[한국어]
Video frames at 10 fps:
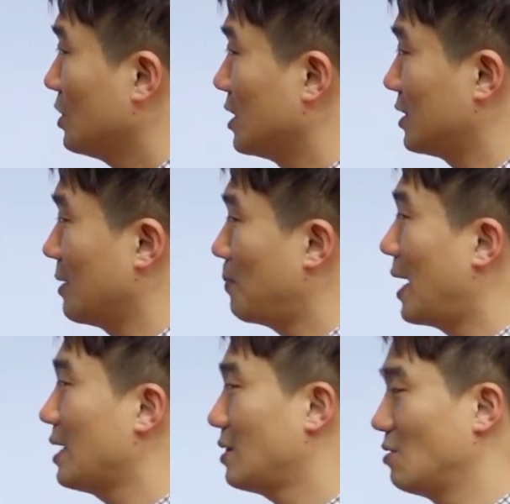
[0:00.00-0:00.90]
실제
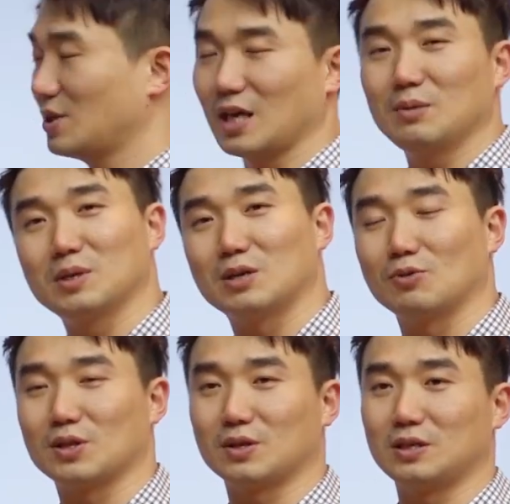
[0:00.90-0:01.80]
파이썬
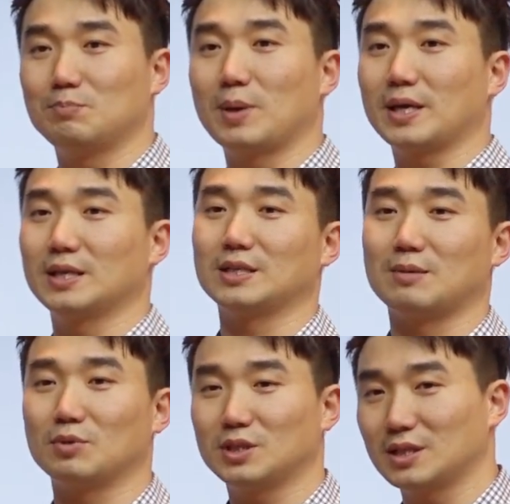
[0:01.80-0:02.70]
게임이라고 해서 그 패키지를
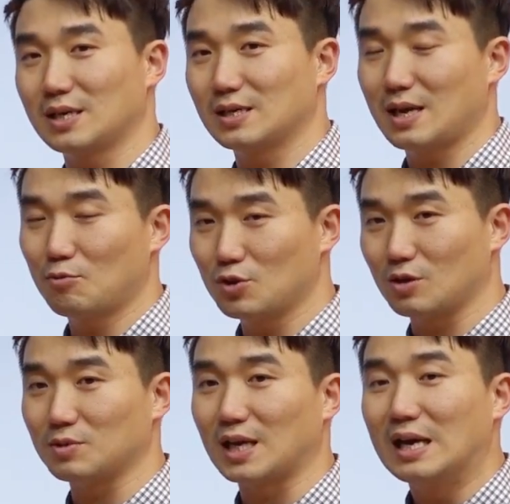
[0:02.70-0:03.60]
한번 실행을 해보는
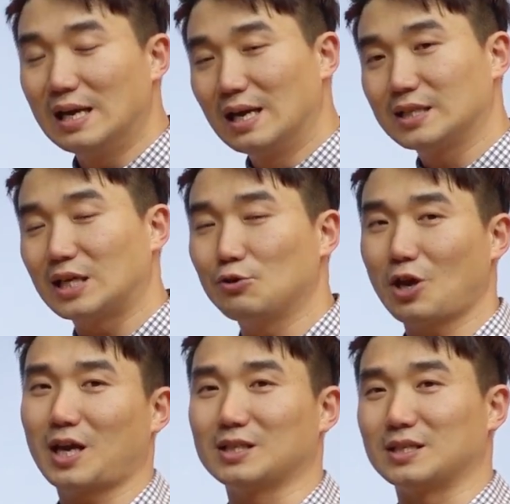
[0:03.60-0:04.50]
겁니다. 자,
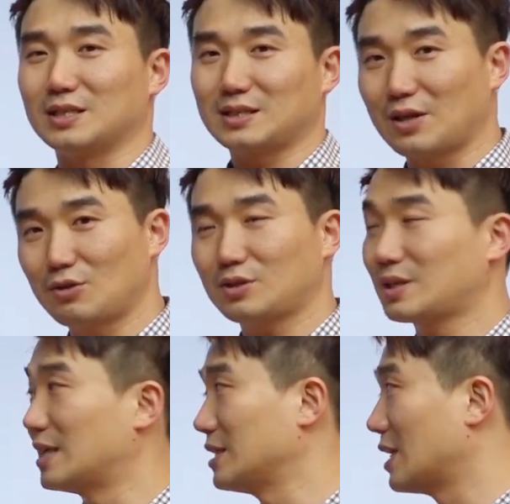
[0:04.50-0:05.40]
여기까지
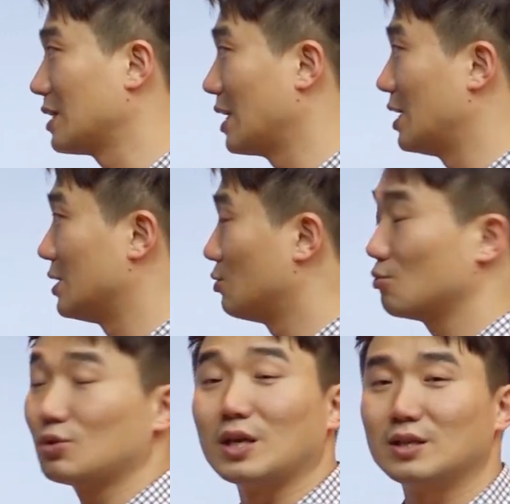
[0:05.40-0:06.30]
5가지 단계
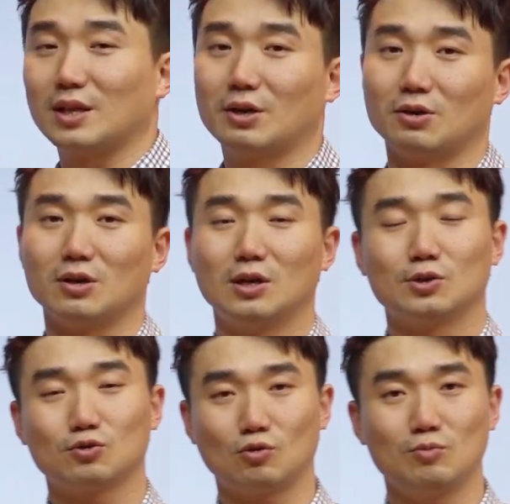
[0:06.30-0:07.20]
정도 되는데요.
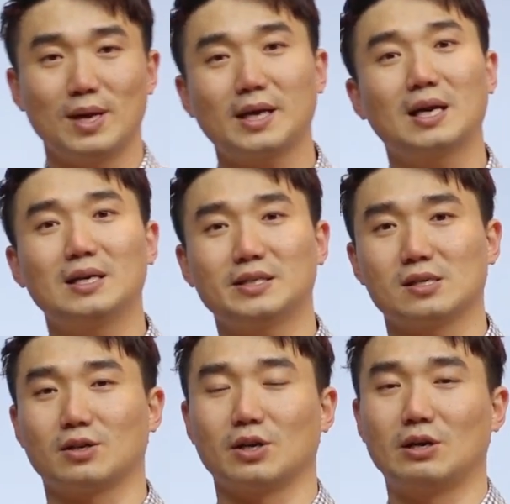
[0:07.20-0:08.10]
조금
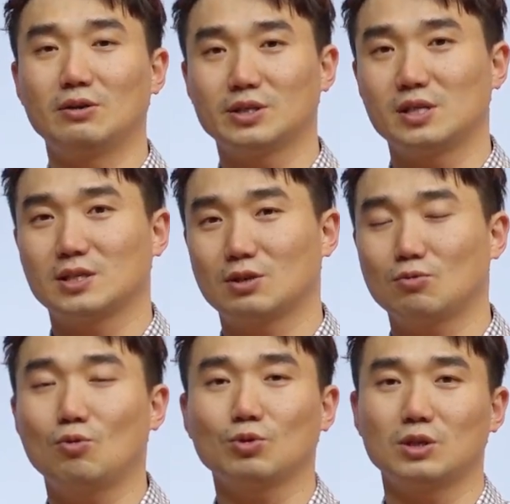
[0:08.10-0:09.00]
헷갈리실 거예요. 실제로
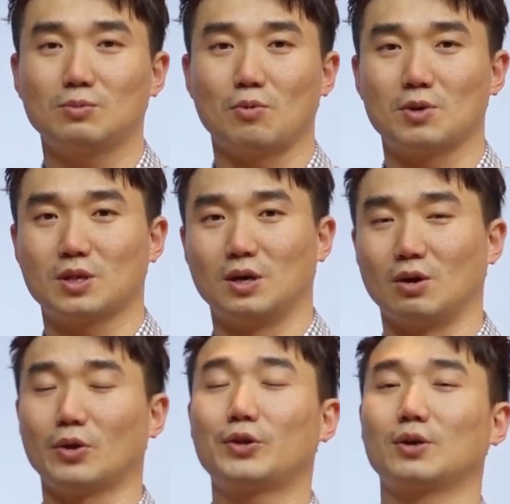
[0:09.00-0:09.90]
코드를 보면서
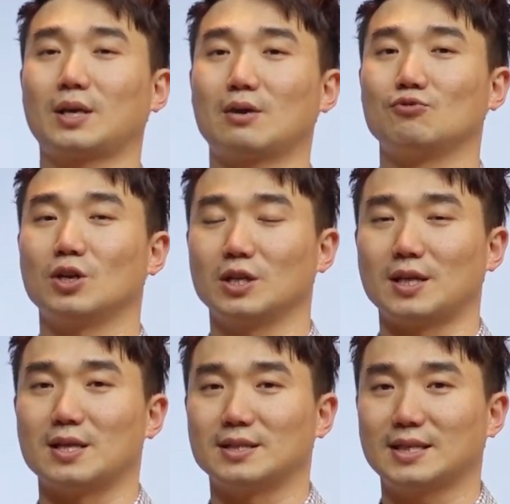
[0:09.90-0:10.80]
어떻게 구현이
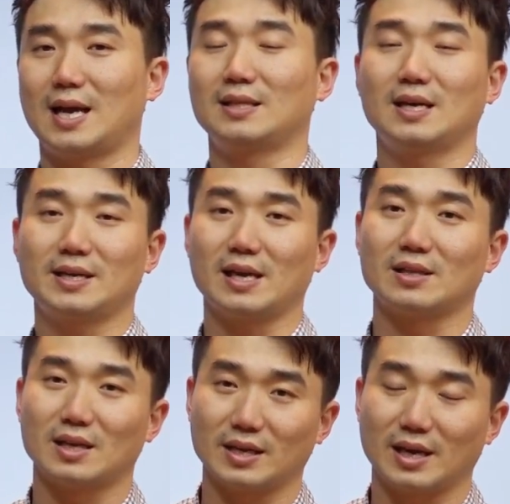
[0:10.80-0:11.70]
되는지 한 단계
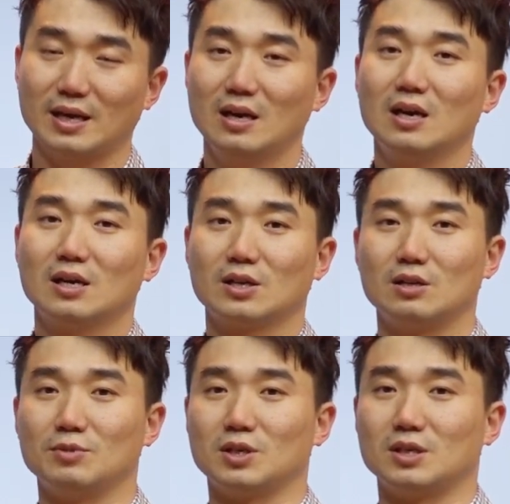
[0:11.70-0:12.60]
한 단계
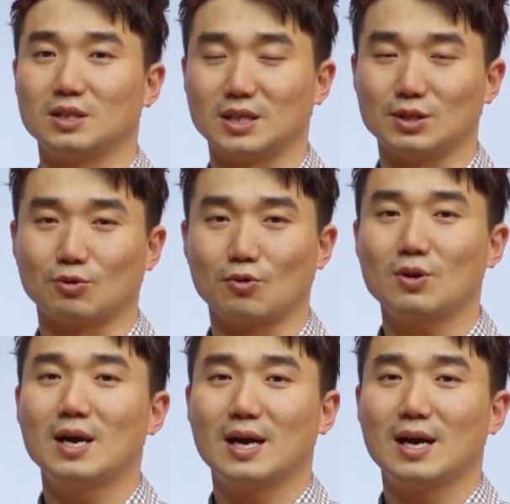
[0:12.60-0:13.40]
설명을 드리도록